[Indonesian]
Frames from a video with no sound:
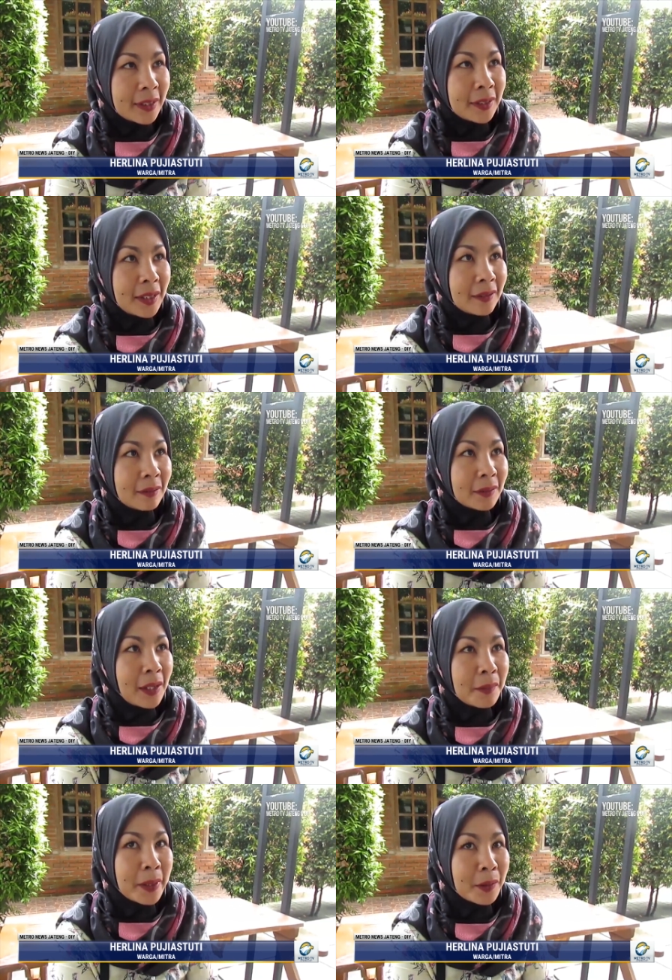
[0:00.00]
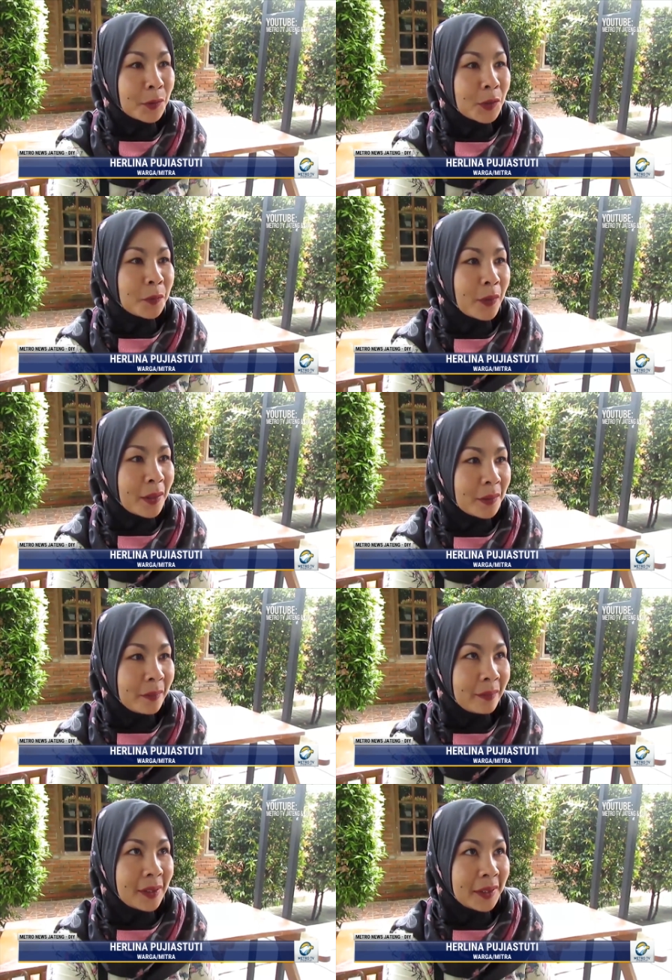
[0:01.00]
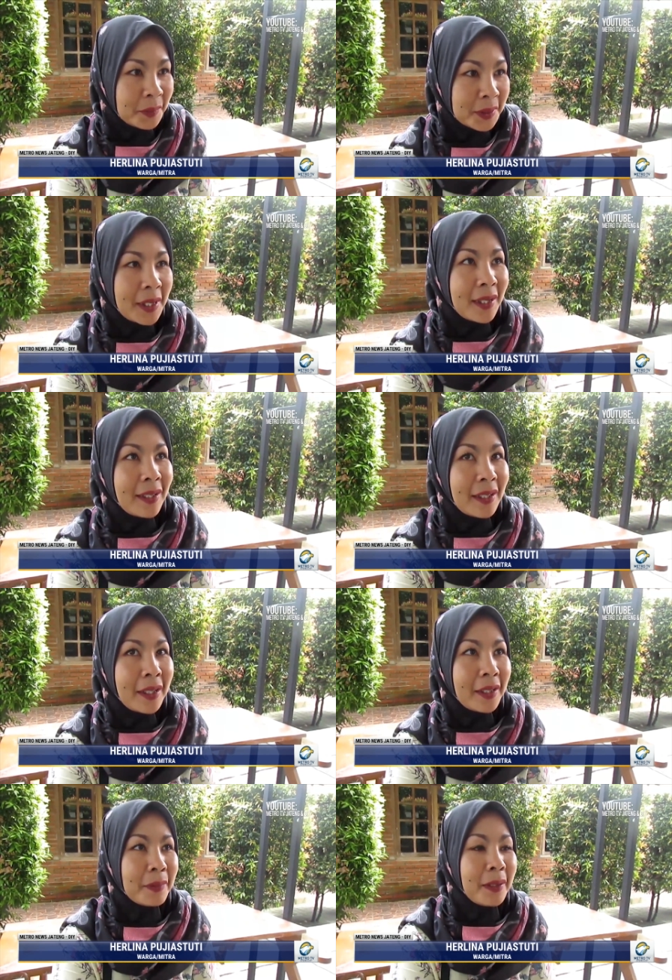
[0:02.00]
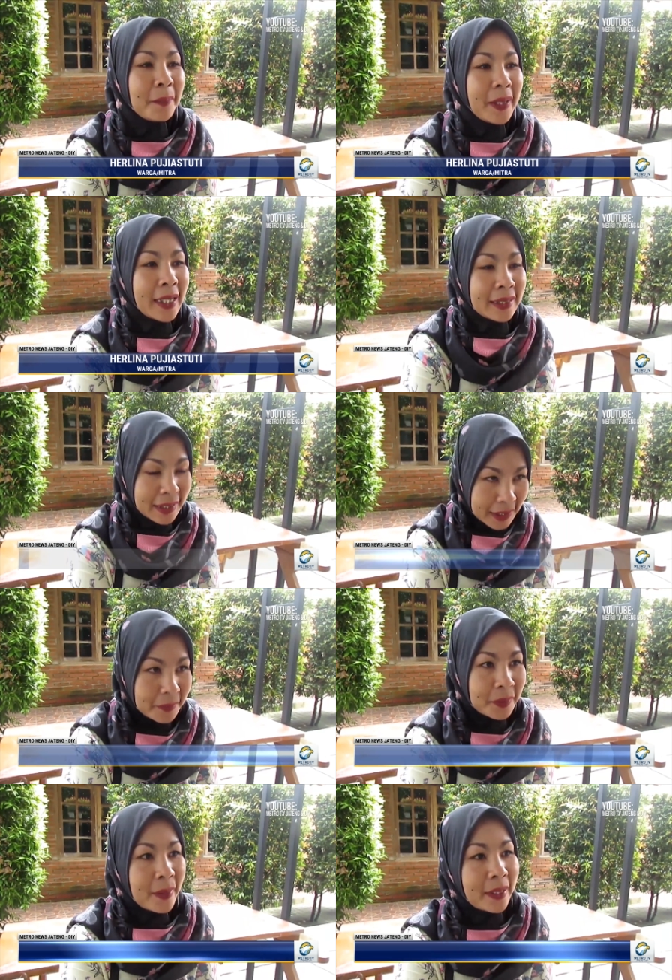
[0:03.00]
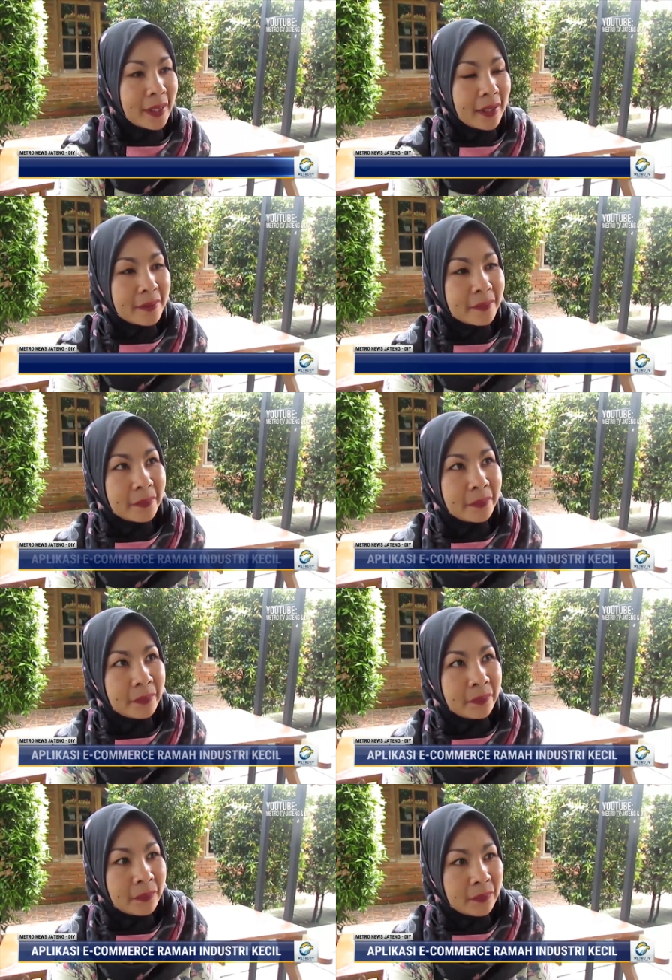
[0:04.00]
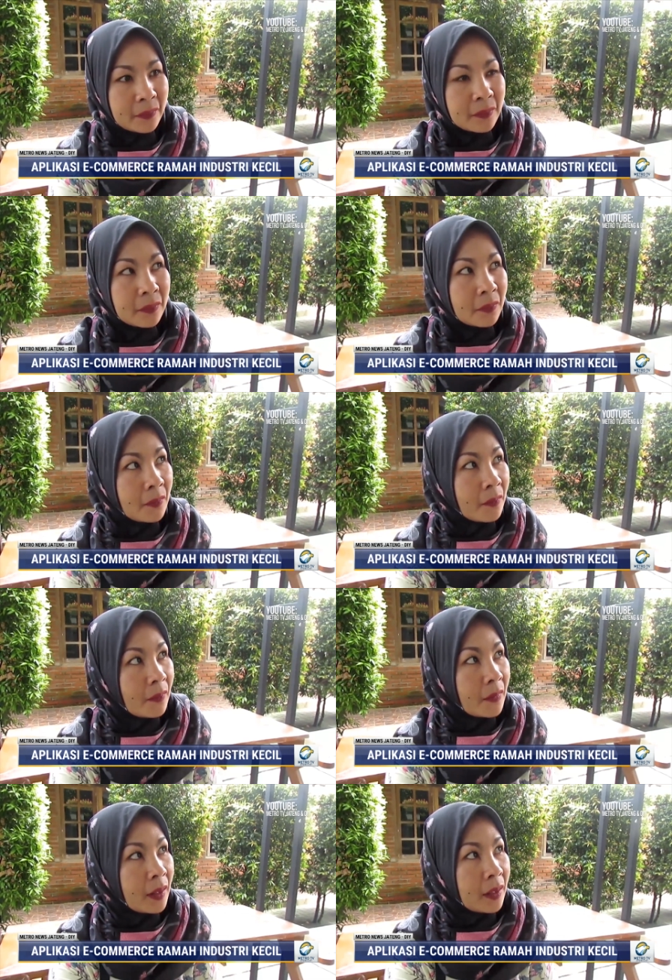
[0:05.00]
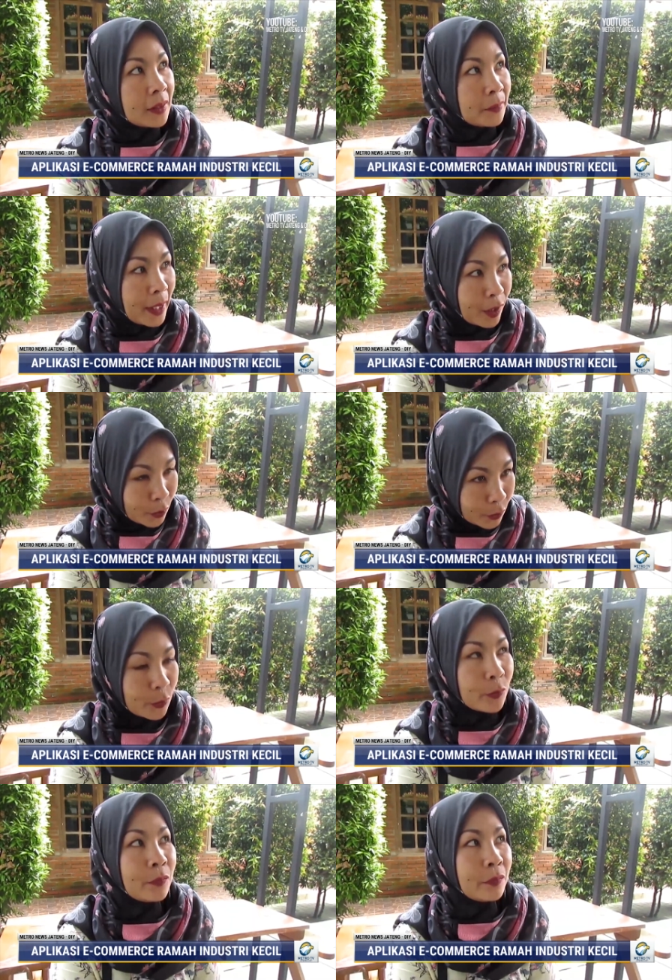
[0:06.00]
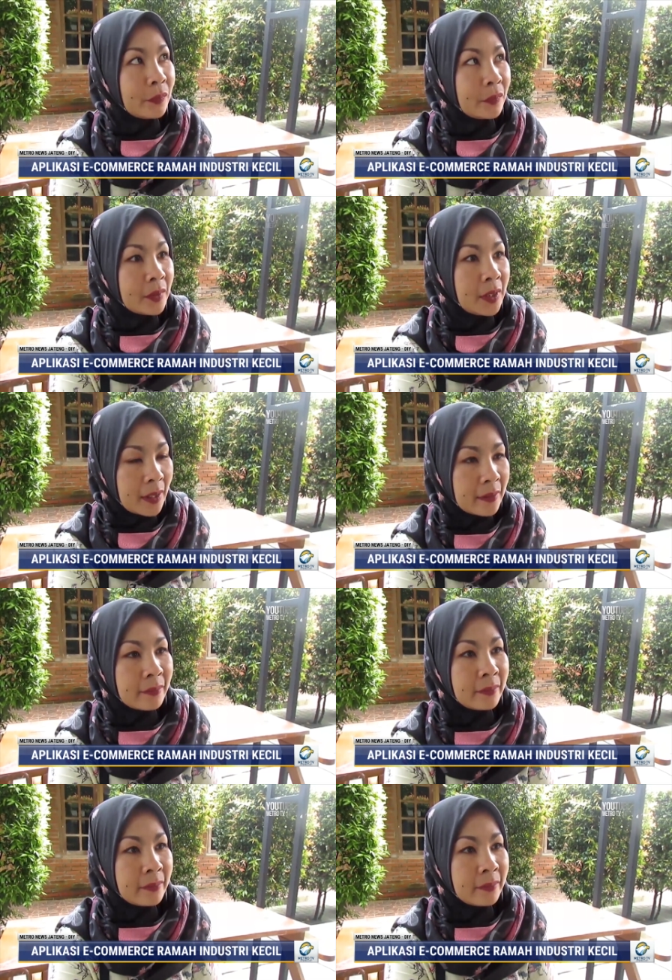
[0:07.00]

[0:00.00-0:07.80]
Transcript: Jadi kan nggak perlu tutup warung, jadi bisa eh, penghasilannya lebih banyak. Hmm, jualan apa itu? Sembako. Sembako. Iya.